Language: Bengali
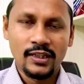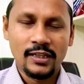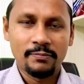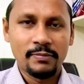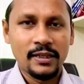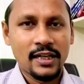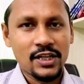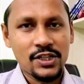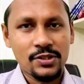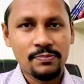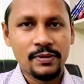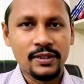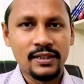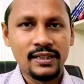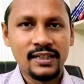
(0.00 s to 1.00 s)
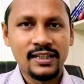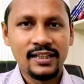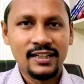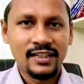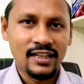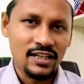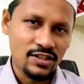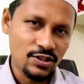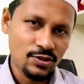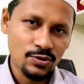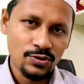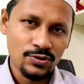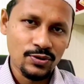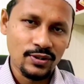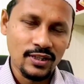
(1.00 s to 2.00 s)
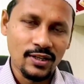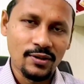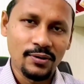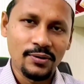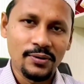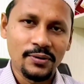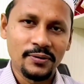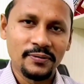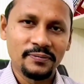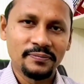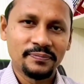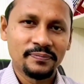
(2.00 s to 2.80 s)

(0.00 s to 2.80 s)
থাকবে হাসবে এটি সুস্থতার লক্ষণ